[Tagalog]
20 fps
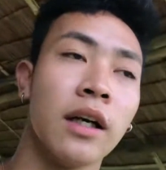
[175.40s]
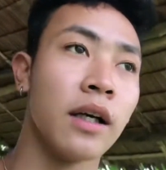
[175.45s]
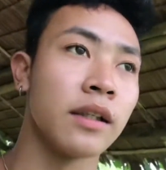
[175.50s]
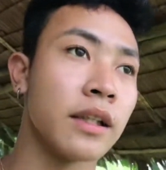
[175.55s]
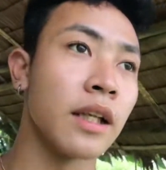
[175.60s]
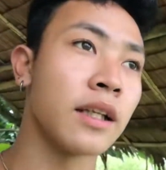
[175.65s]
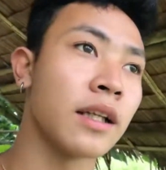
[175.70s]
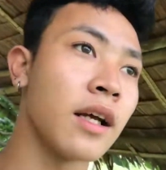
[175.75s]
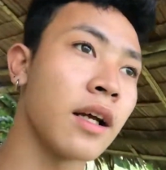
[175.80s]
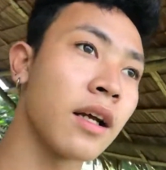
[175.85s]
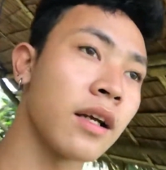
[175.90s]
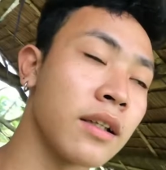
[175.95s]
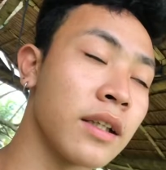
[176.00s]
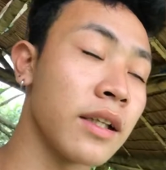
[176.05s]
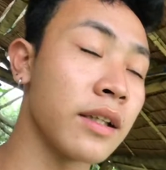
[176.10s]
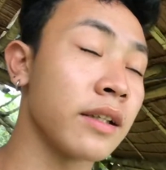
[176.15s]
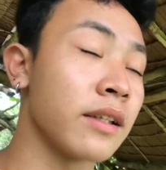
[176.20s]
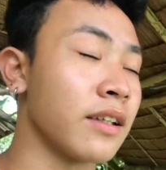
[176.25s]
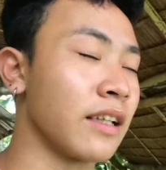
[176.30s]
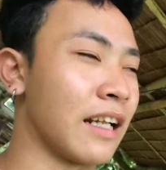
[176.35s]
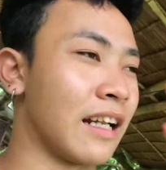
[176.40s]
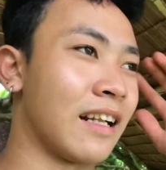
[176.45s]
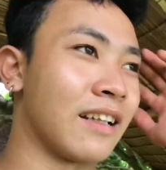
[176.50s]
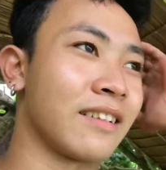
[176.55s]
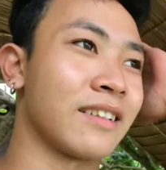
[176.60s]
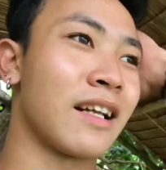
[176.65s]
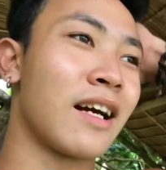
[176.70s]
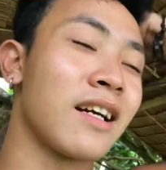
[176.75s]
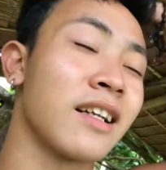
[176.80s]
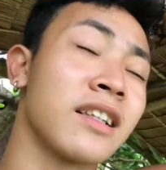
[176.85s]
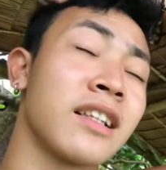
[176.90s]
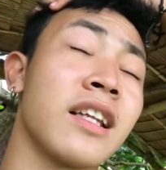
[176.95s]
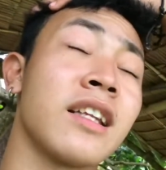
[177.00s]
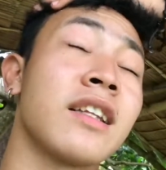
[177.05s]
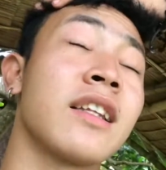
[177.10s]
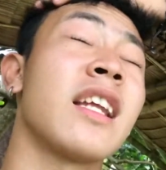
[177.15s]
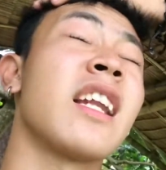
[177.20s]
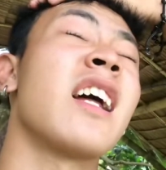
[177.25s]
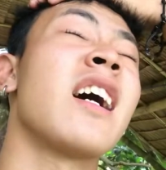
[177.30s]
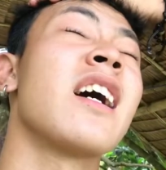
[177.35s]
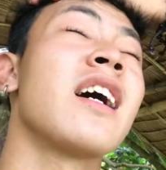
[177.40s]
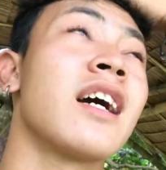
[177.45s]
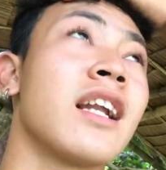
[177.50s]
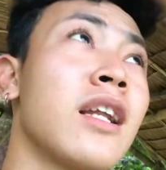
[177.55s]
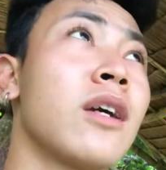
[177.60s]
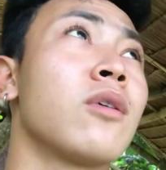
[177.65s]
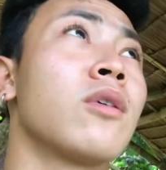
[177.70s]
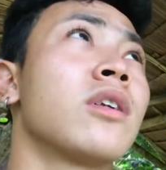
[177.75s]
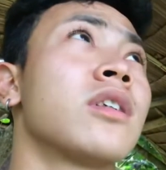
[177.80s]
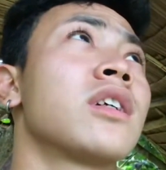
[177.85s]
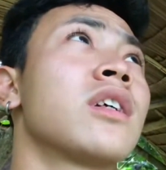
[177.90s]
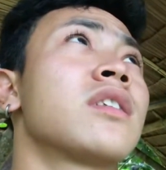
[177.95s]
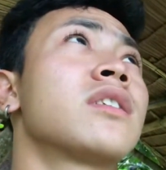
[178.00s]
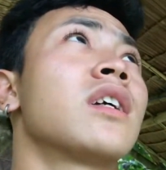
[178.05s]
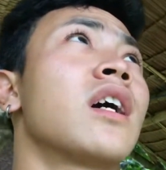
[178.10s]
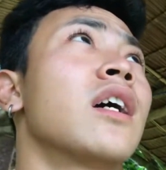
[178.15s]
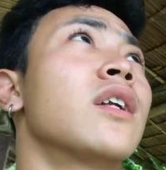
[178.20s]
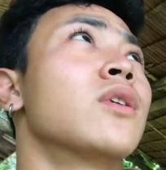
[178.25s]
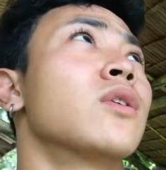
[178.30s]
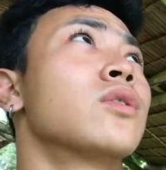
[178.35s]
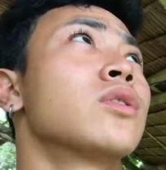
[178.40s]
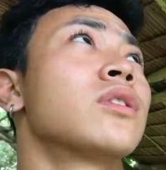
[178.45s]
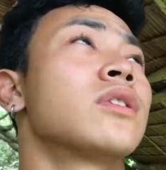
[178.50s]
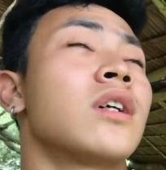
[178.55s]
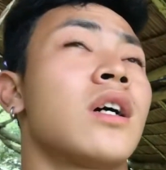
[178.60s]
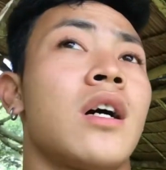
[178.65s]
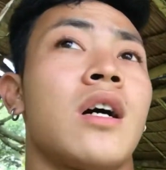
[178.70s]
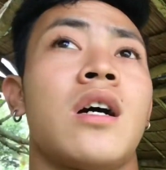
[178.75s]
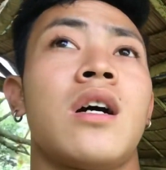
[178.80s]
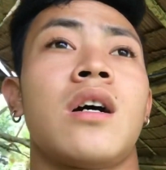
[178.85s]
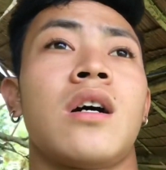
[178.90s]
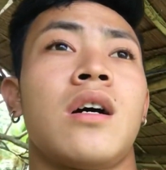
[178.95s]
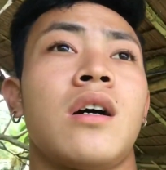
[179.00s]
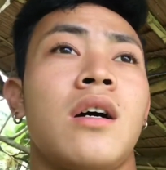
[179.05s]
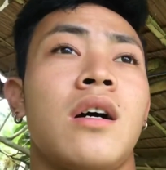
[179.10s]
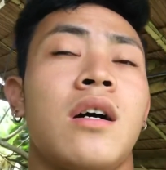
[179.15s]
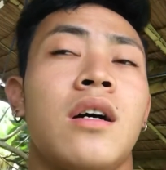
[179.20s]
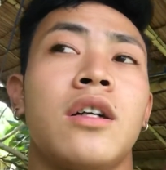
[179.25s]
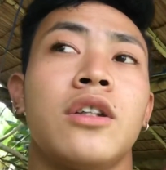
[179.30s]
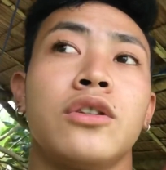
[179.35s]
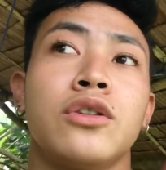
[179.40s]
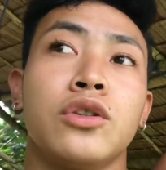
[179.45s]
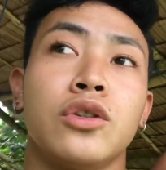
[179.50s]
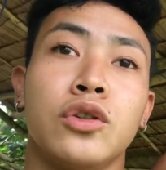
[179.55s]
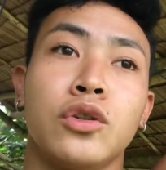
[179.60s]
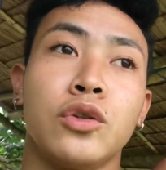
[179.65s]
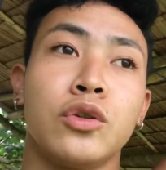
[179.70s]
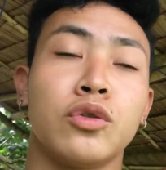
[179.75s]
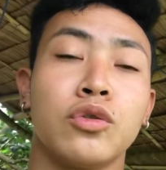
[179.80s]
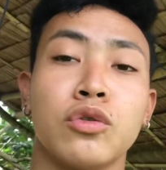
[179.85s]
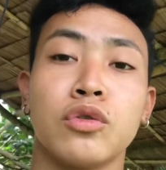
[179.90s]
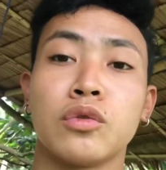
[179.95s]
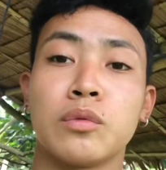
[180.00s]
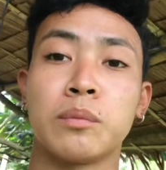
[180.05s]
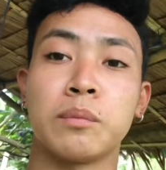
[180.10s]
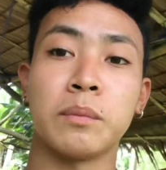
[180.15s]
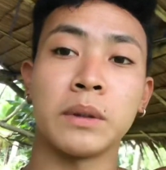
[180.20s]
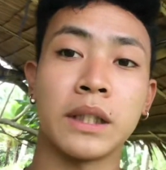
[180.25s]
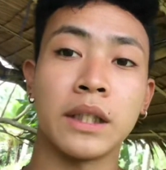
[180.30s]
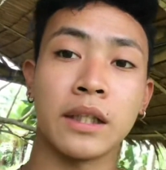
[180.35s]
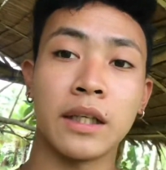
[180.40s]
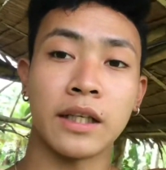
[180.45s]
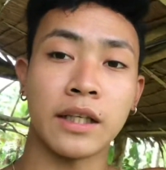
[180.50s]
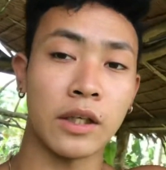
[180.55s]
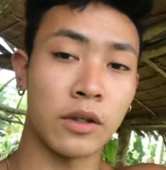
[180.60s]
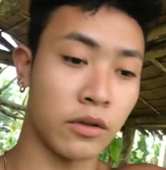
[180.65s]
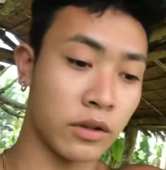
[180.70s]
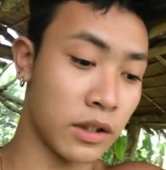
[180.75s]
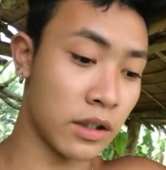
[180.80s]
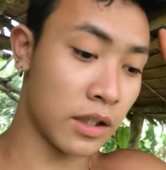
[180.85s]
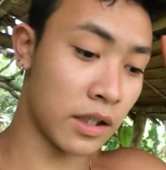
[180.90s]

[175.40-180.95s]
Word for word: Tinang tinangtang tinanggal ko na siya sa ano sa yung pinaglagyan ko ng